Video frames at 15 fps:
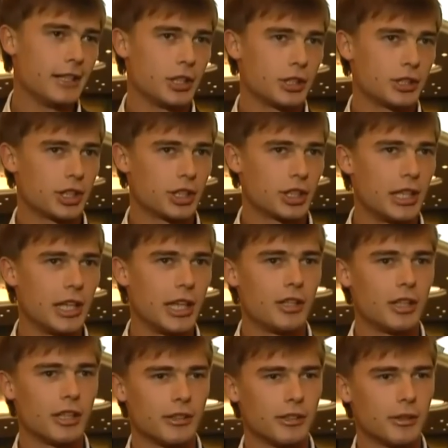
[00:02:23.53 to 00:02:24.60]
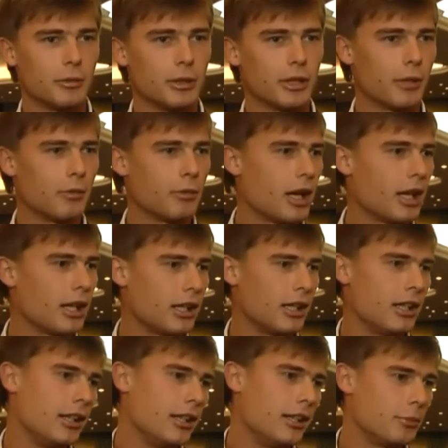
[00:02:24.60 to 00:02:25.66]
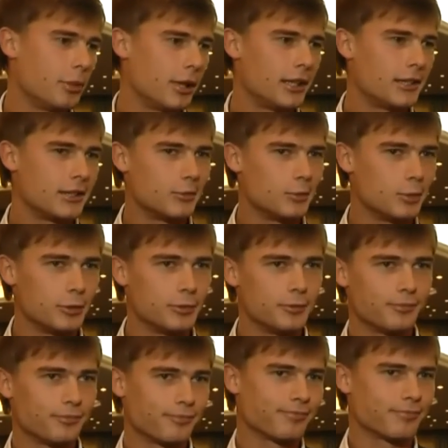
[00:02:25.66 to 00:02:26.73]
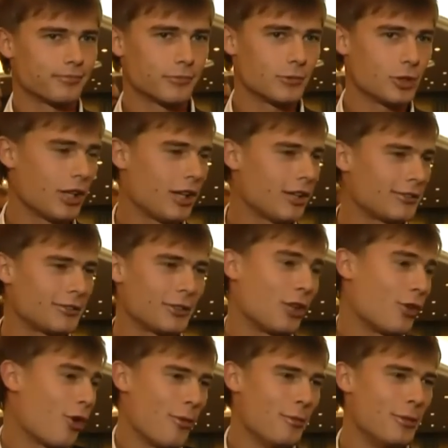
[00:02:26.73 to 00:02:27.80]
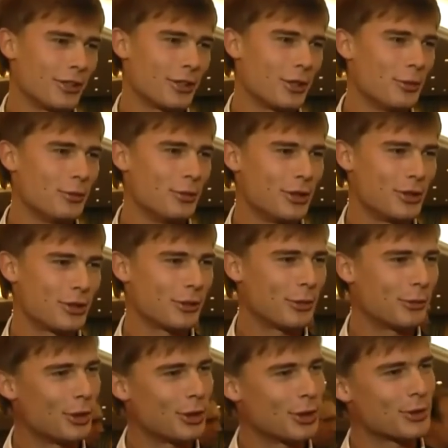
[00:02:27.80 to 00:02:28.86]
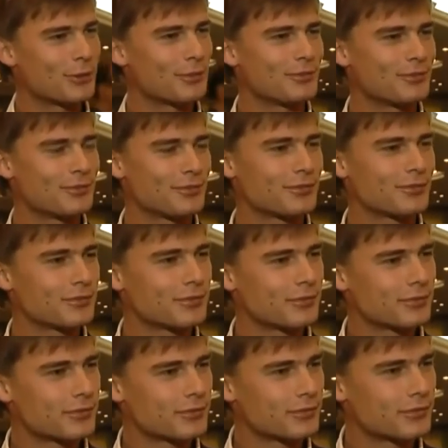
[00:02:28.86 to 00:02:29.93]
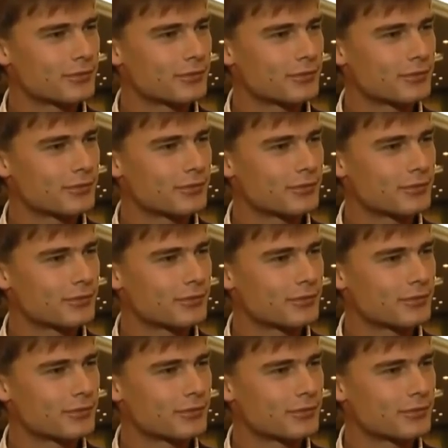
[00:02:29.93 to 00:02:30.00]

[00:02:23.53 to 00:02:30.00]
Но, к сожалению, этого было мало, и поэтому, ну так, хобби, хобби, ничего больше. Кстати, нет сожаления